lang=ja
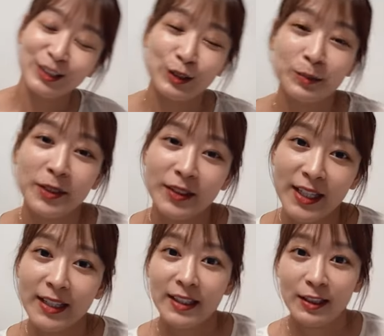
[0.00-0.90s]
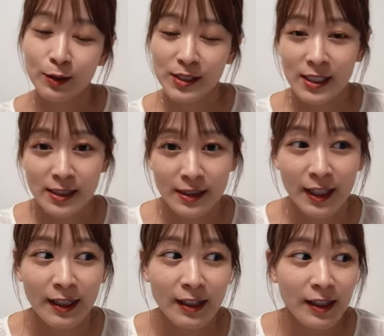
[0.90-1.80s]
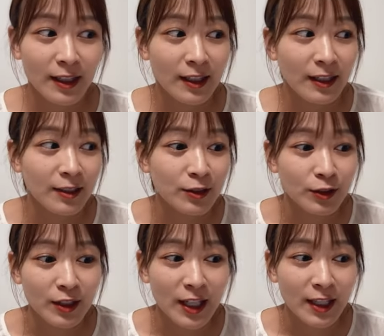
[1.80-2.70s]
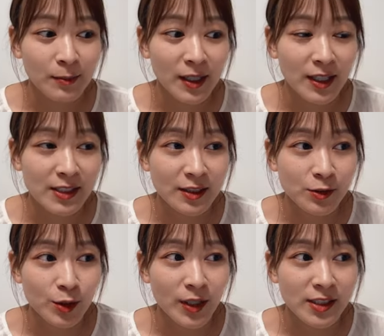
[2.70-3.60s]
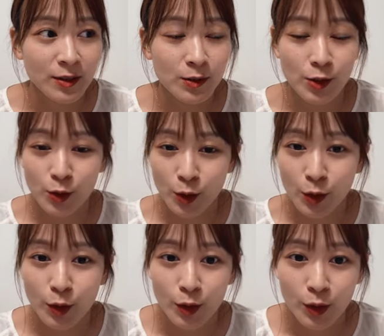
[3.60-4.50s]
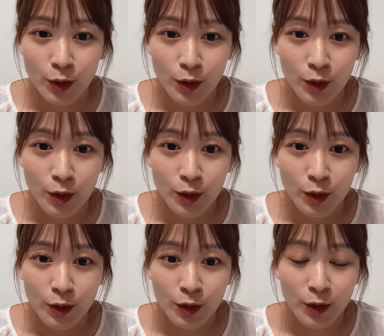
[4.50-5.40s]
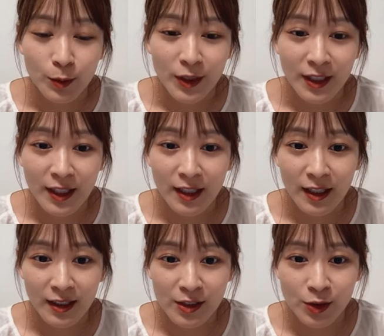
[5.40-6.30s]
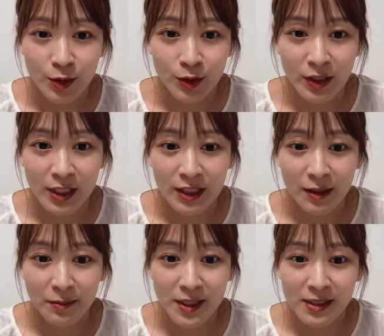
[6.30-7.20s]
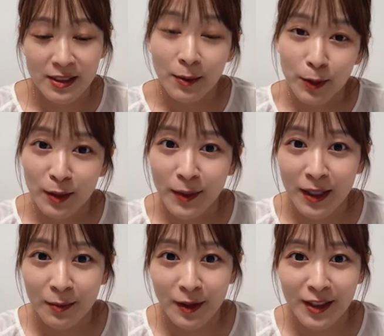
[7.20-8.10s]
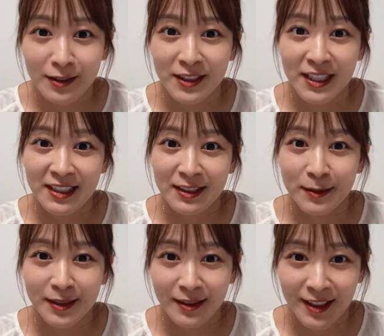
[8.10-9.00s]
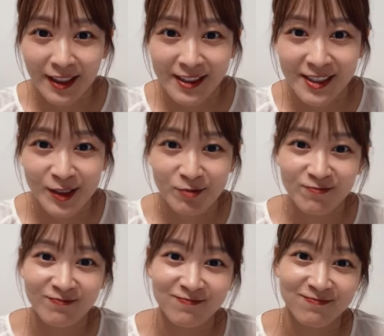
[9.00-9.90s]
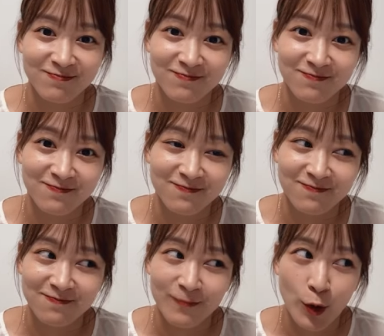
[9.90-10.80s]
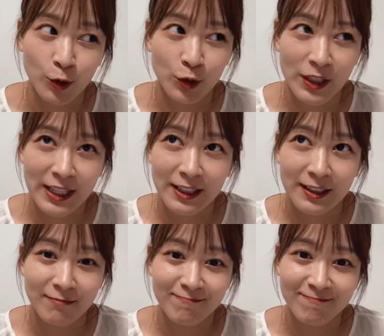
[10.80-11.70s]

お米をね移動させているので今かさこそかさこそととても賑やかな状況になっています多分今ひまわりの種食べてる気がする音的に